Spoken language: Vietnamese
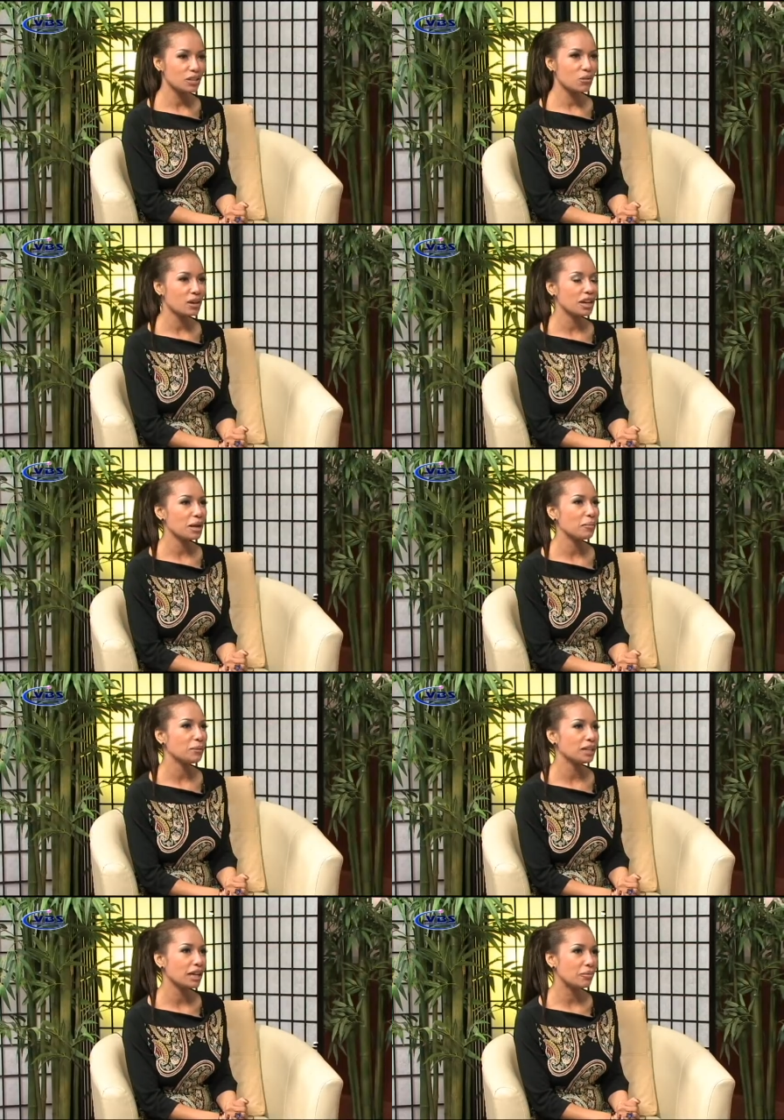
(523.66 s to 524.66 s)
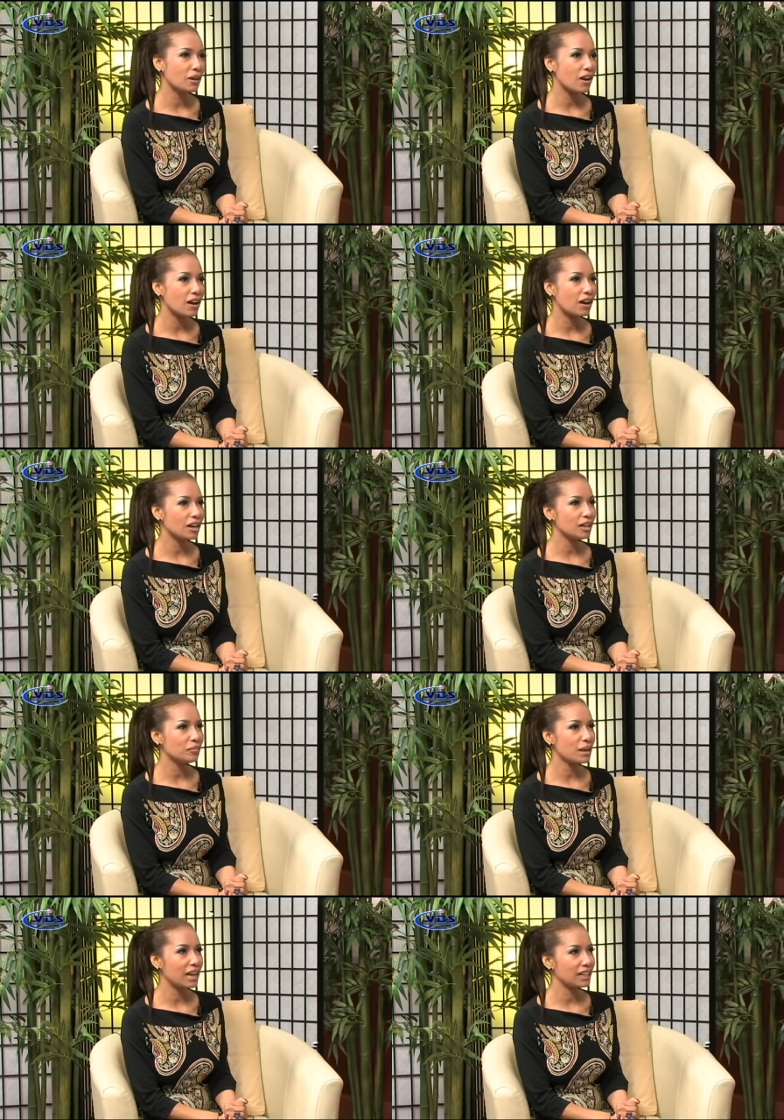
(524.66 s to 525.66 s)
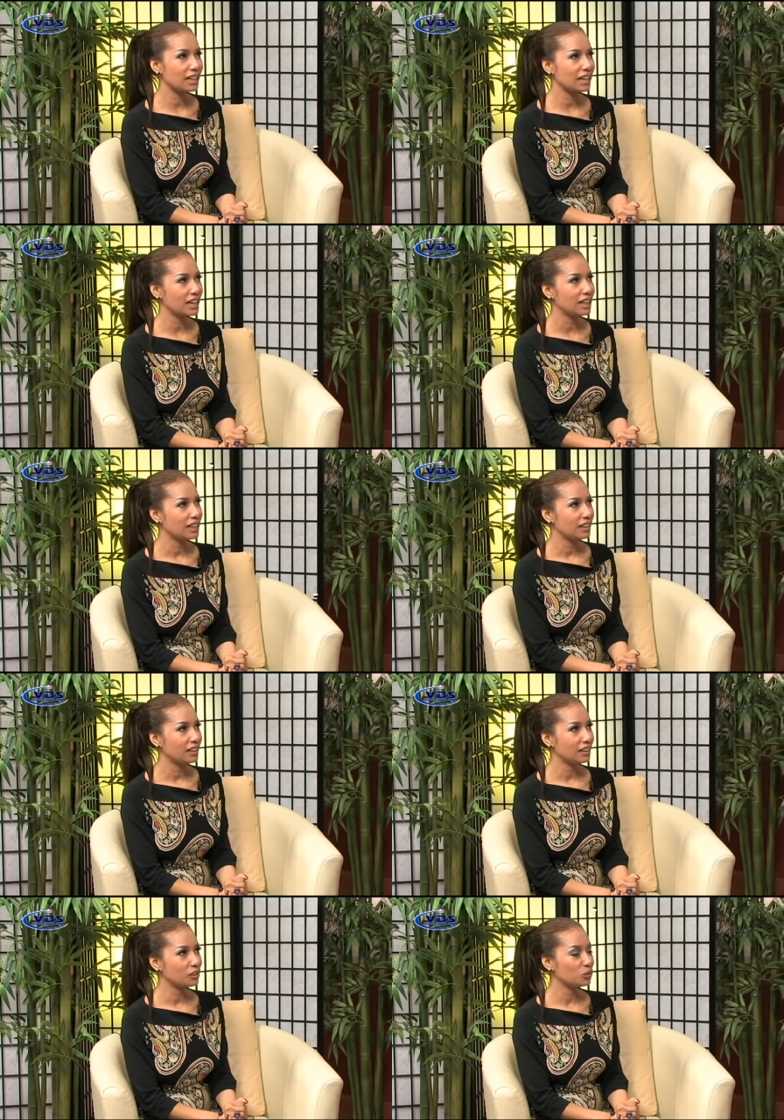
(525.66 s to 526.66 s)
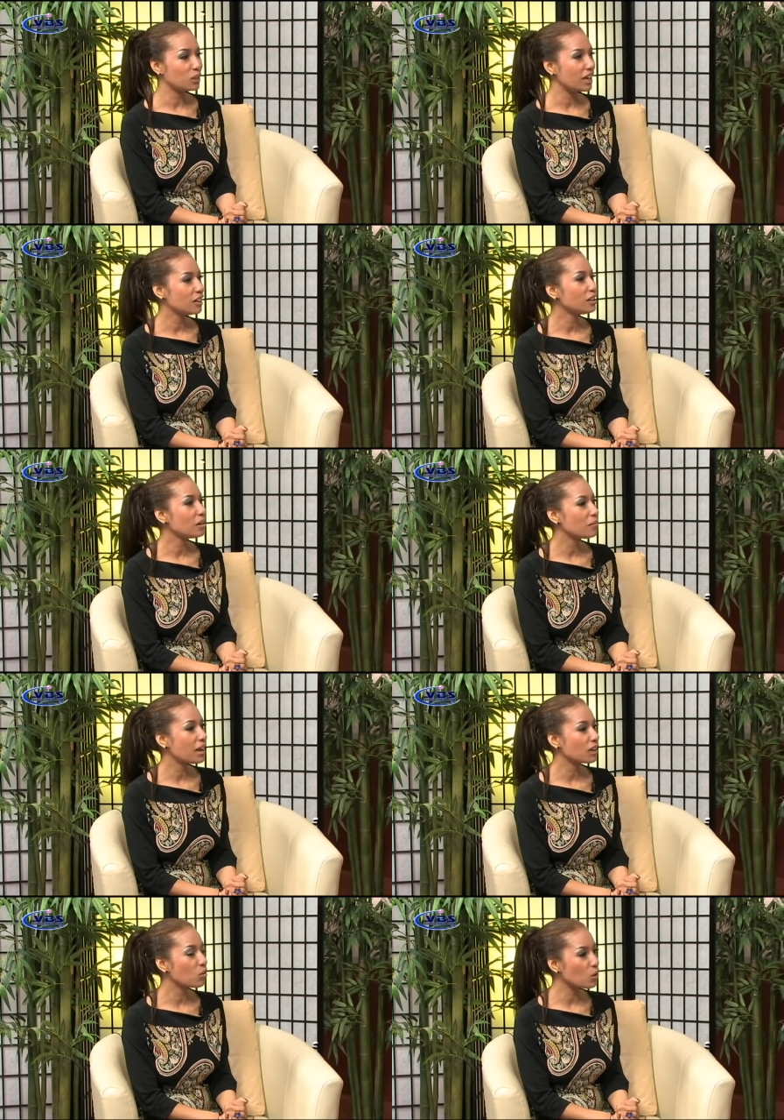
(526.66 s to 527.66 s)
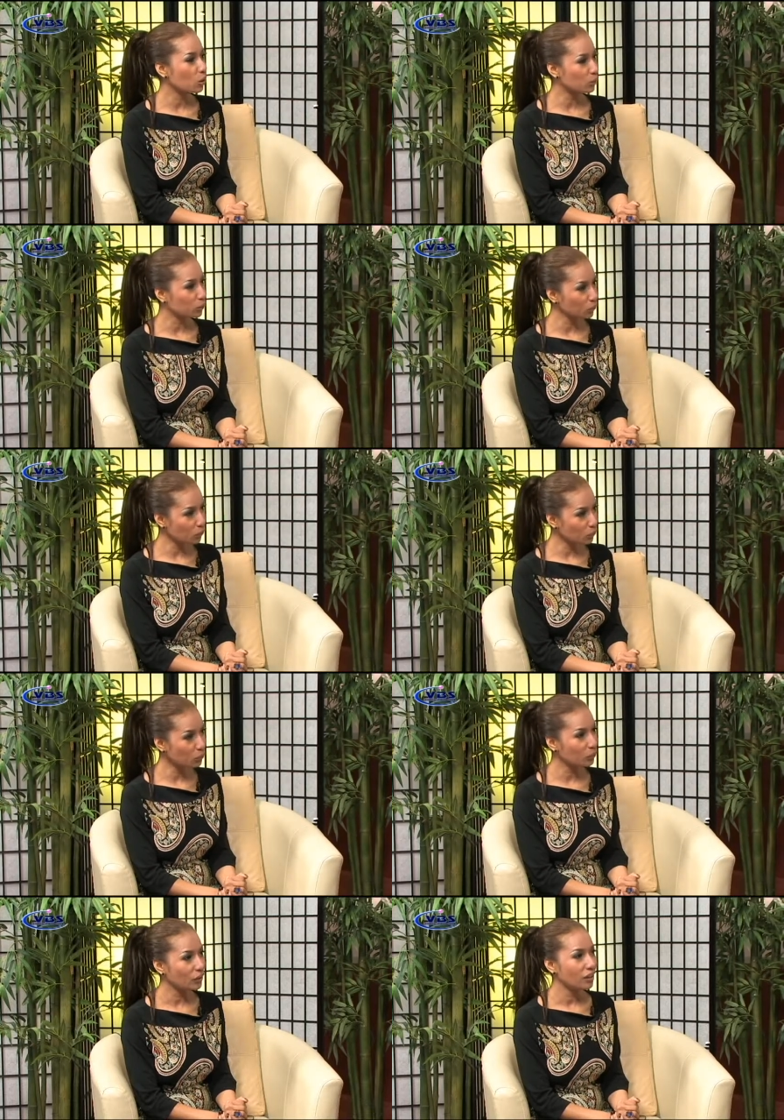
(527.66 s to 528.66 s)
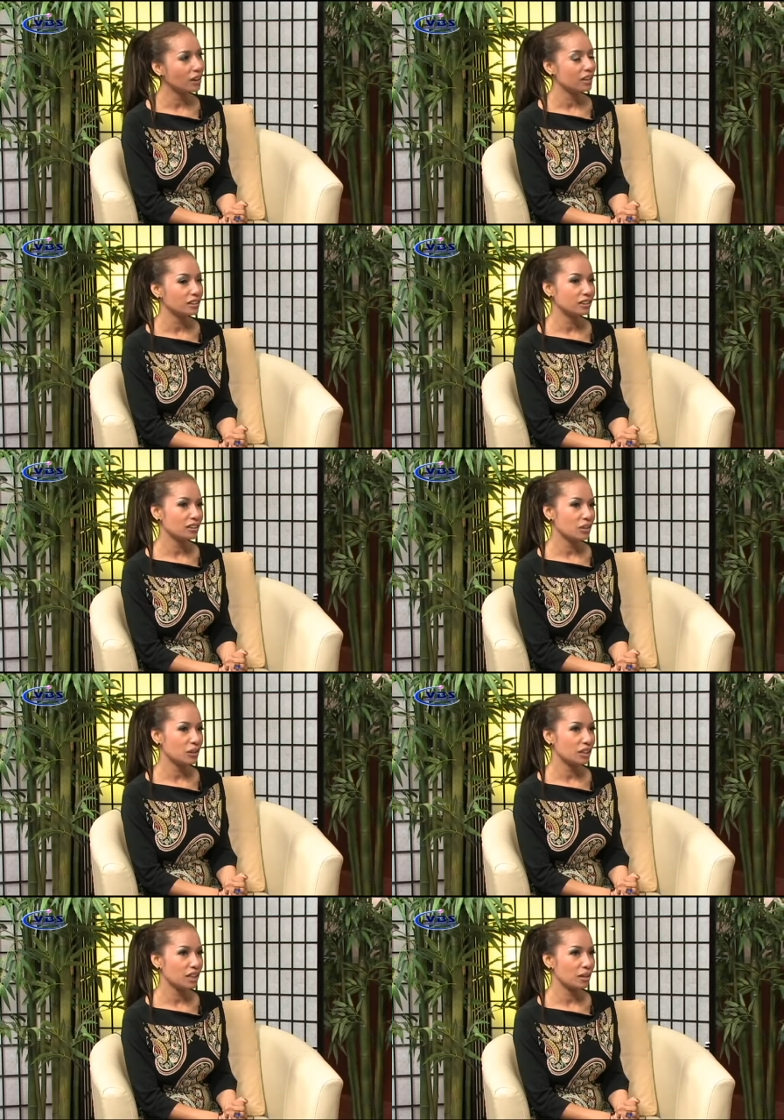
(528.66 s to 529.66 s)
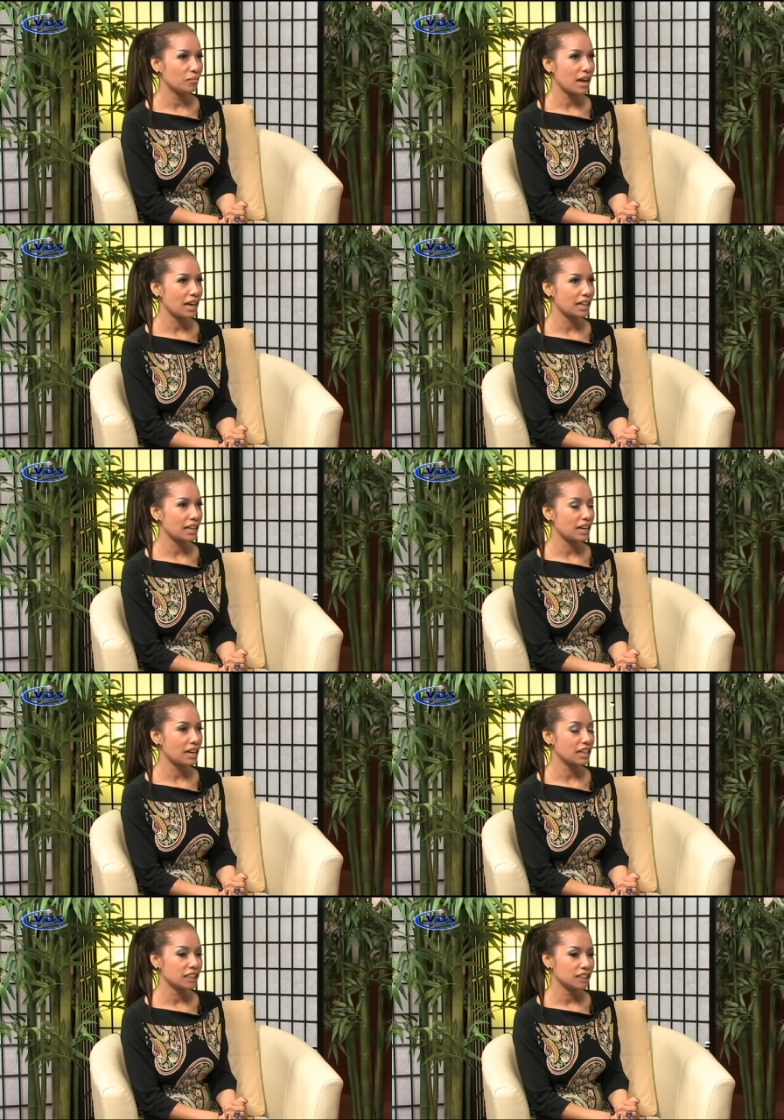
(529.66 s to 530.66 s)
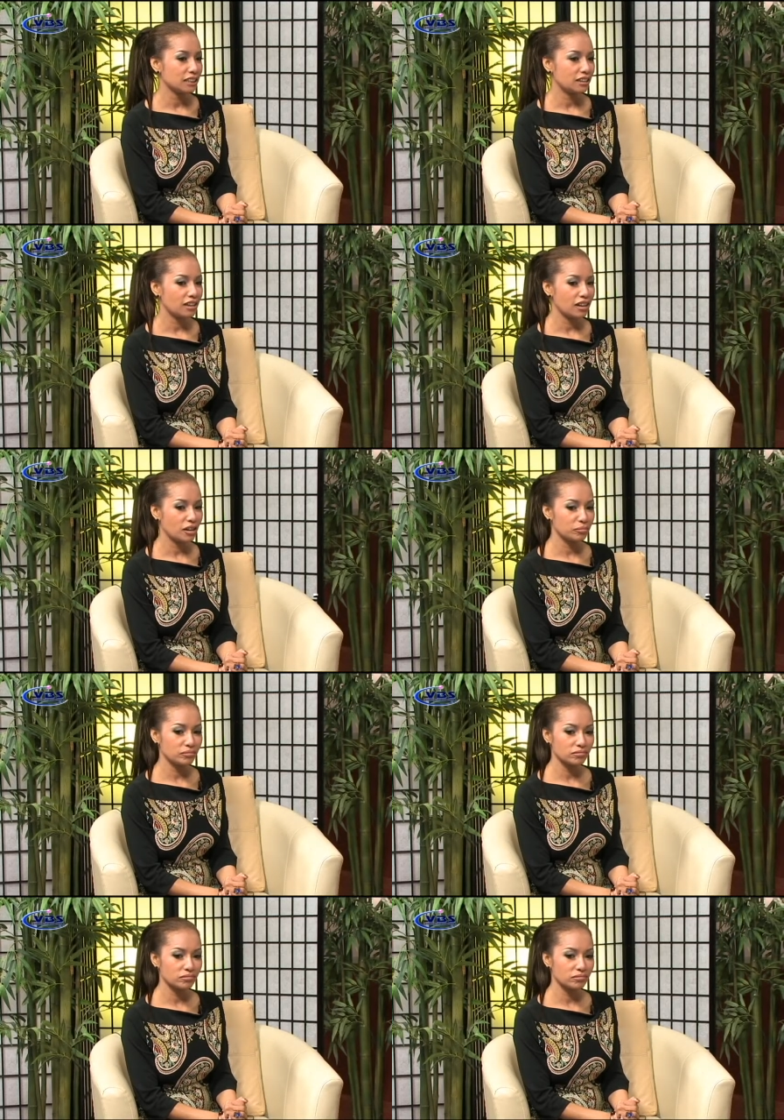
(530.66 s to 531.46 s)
của em thì em có bài à, à, chủ đề đó là bài không còn mùa thu không còn mùa thu rồi à, bài à, à,